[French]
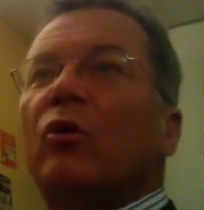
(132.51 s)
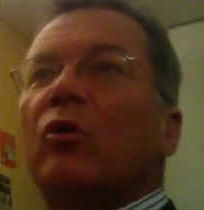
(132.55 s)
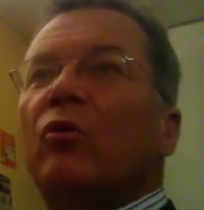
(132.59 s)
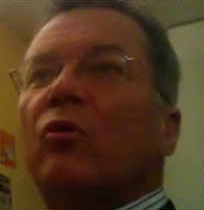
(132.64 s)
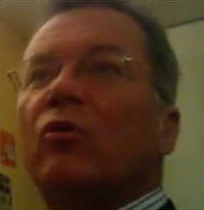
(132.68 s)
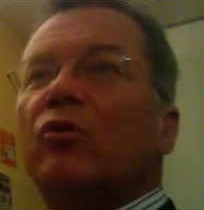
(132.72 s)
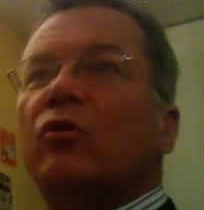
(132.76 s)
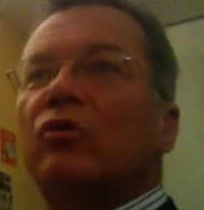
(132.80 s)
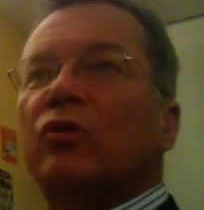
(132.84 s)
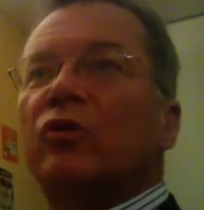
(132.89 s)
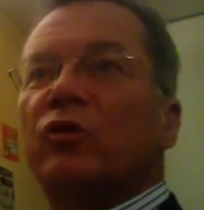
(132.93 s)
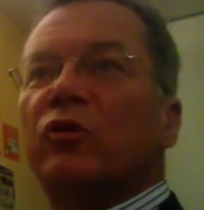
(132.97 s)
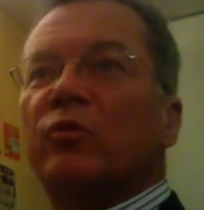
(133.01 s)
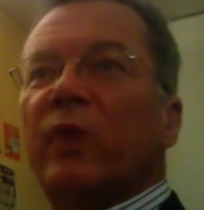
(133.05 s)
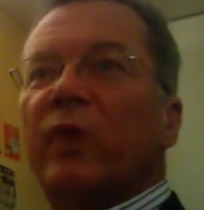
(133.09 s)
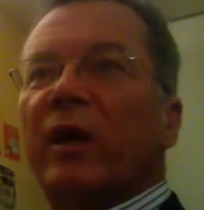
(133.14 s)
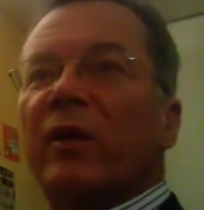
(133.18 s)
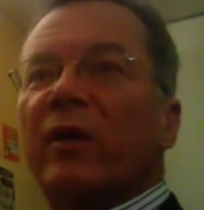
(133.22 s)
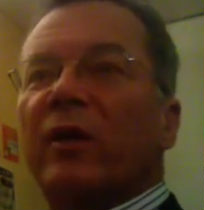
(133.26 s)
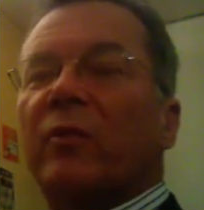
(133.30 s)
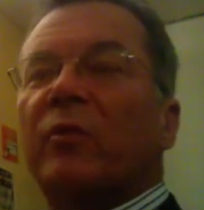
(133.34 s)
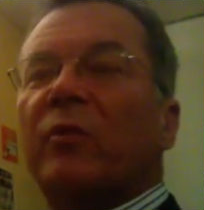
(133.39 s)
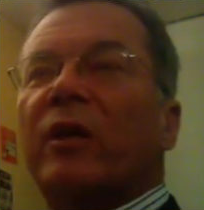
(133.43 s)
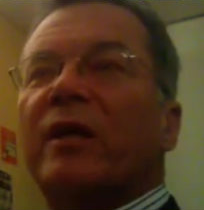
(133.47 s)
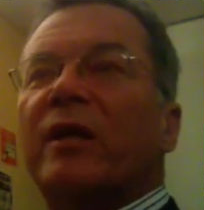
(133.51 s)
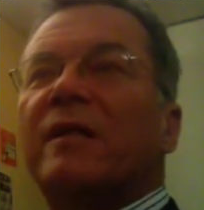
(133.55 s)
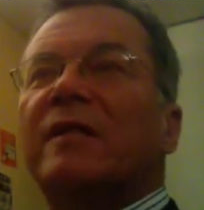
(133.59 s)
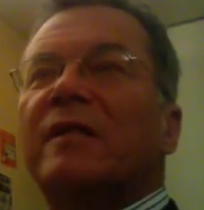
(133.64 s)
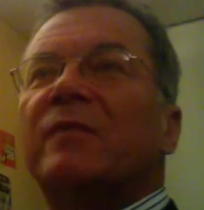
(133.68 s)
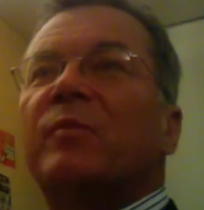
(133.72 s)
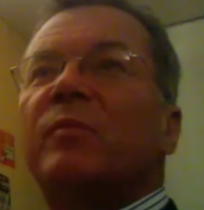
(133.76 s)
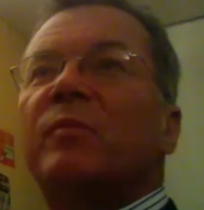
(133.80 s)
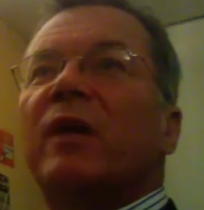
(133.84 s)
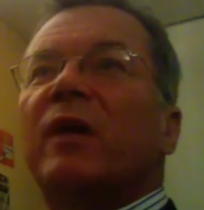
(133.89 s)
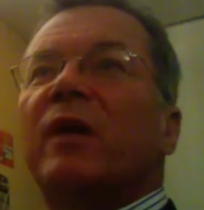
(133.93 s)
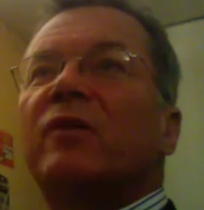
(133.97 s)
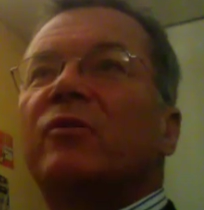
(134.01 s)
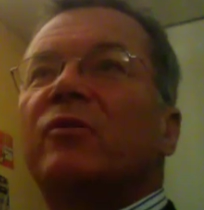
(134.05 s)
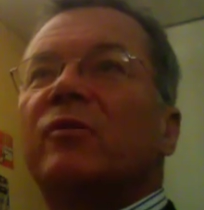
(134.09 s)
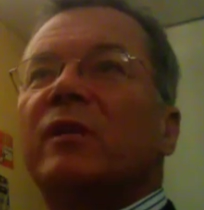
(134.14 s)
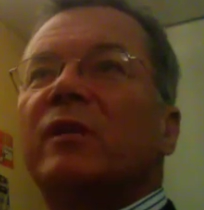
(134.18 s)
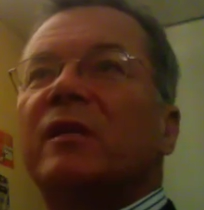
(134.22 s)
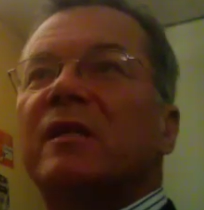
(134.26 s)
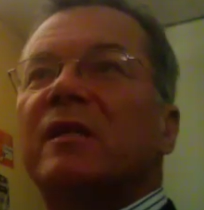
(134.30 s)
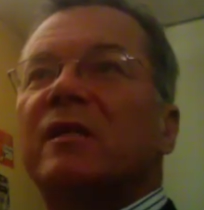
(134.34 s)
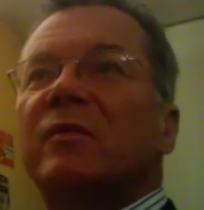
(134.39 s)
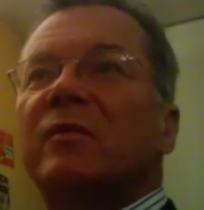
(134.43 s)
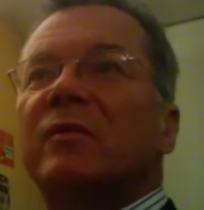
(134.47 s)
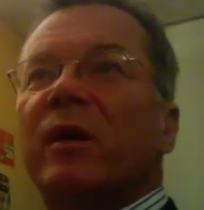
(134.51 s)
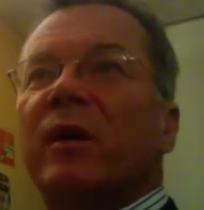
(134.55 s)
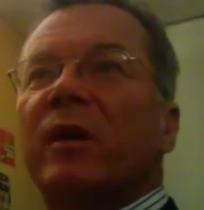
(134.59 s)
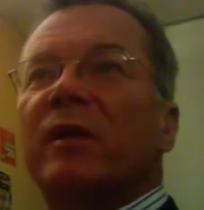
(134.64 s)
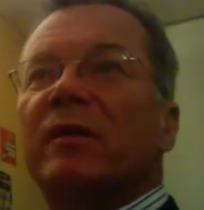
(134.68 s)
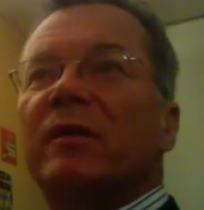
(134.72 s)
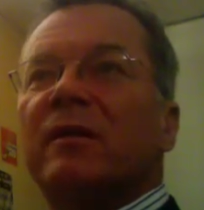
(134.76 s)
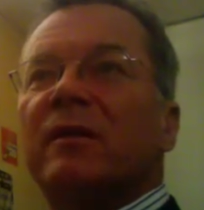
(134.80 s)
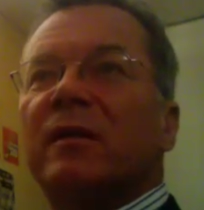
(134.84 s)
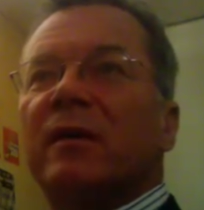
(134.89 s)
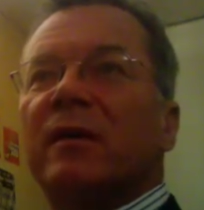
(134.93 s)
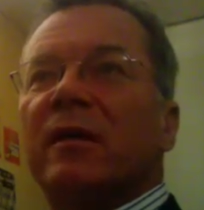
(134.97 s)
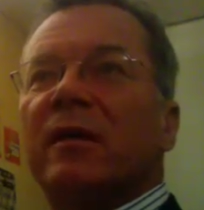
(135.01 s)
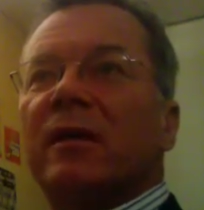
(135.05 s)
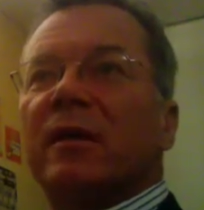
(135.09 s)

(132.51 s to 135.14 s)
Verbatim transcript: au sens par exemple de la disparition des espèces.